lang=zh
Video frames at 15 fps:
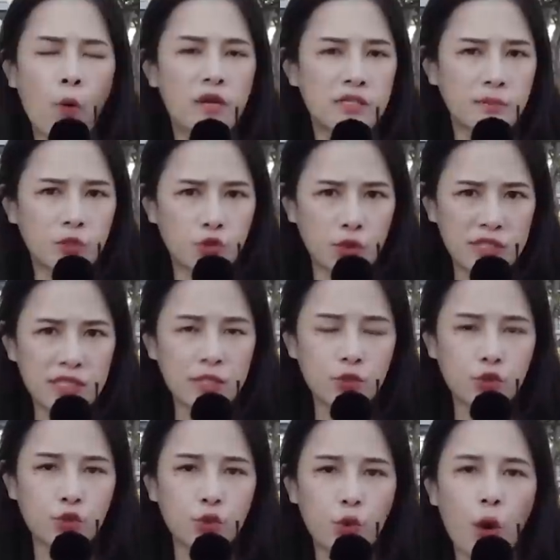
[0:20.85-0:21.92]
为什么选这个
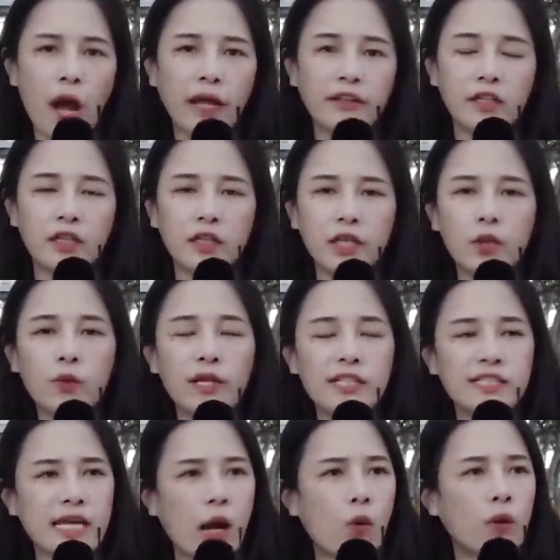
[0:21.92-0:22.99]
区块呢？因为
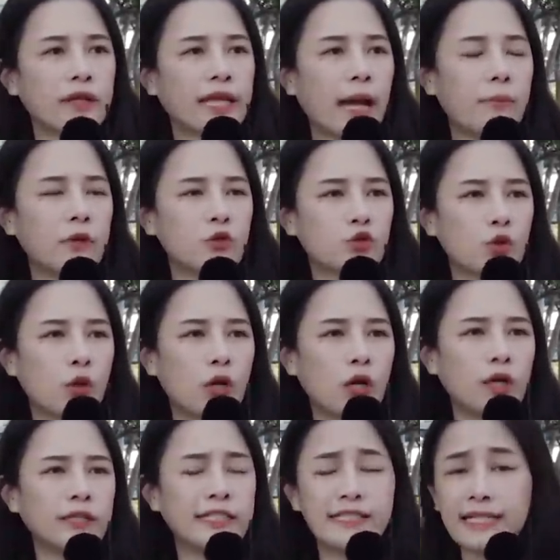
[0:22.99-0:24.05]
你只要问他们
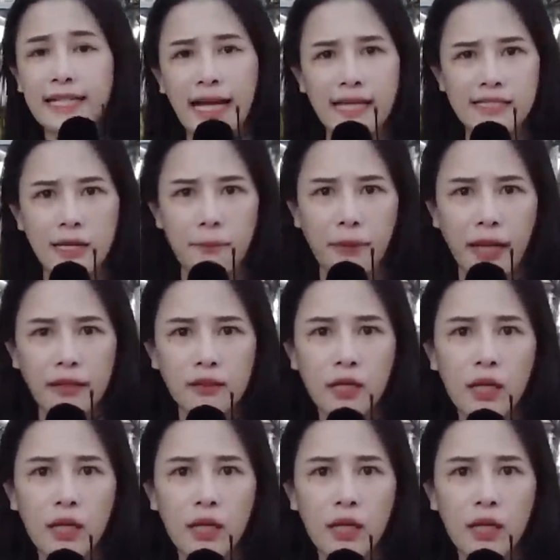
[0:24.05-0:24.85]
说你在哪里上班，